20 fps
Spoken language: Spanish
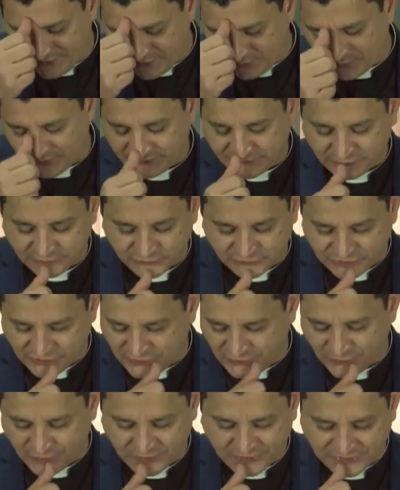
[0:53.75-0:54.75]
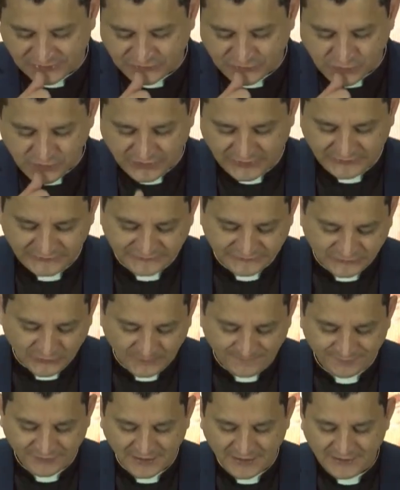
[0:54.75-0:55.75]
de nuestro Señor
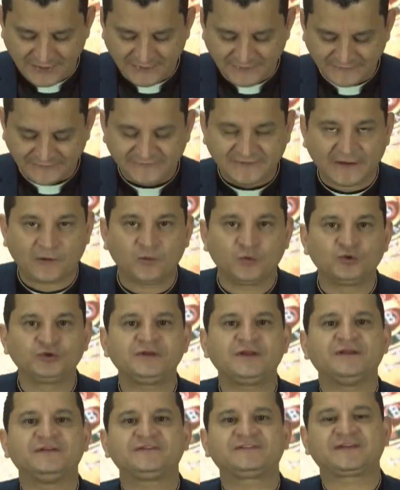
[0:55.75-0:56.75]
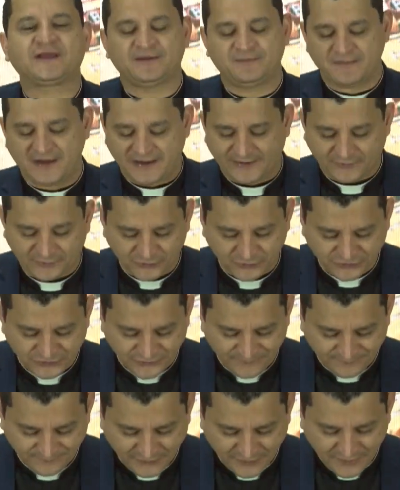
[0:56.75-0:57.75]
Jesucristo, según San
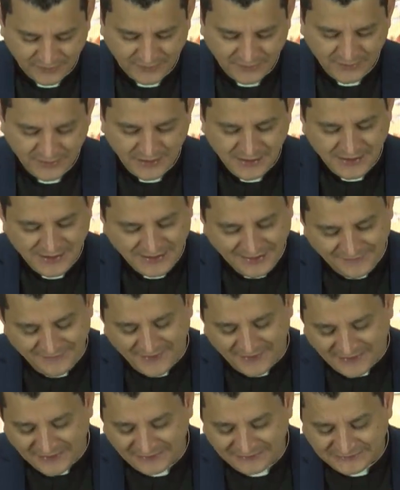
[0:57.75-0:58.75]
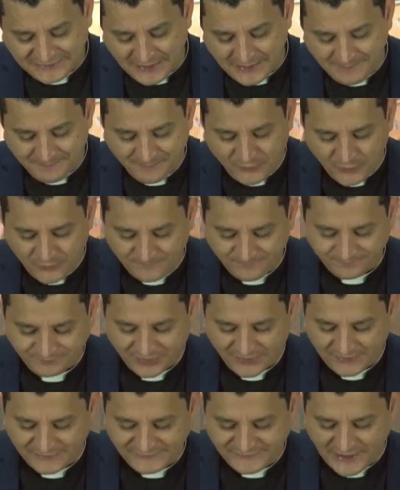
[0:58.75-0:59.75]
Marcos. En aquel tiempo
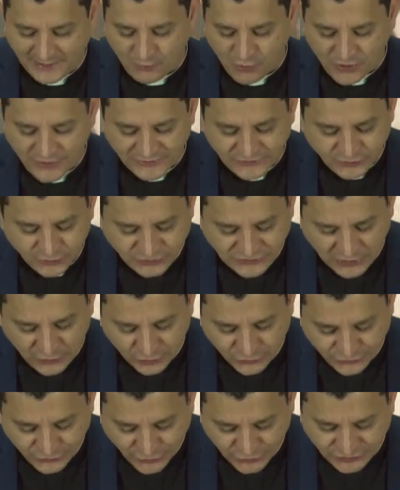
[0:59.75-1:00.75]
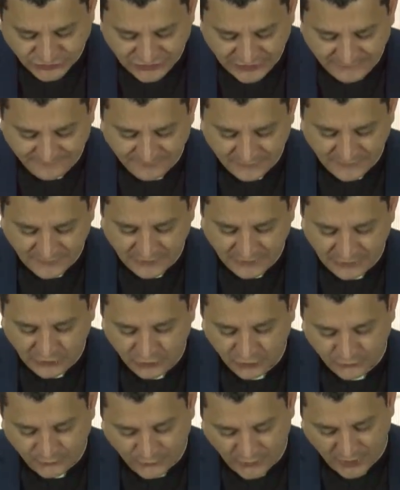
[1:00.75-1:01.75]
llamó Jesús a los doce y
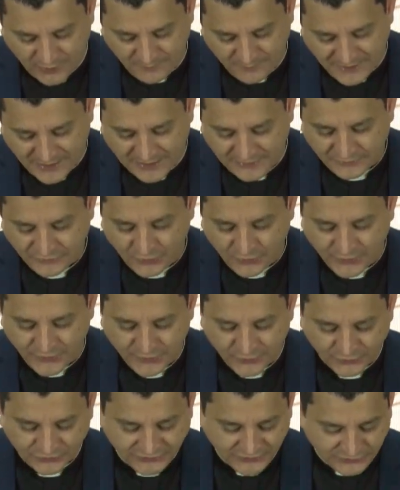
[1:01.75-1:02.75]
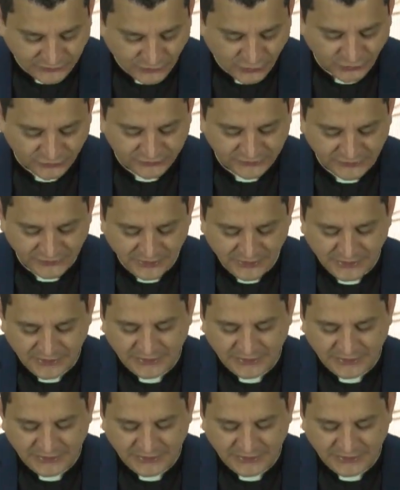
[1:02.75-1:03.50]
los fue enviando de dos en dos,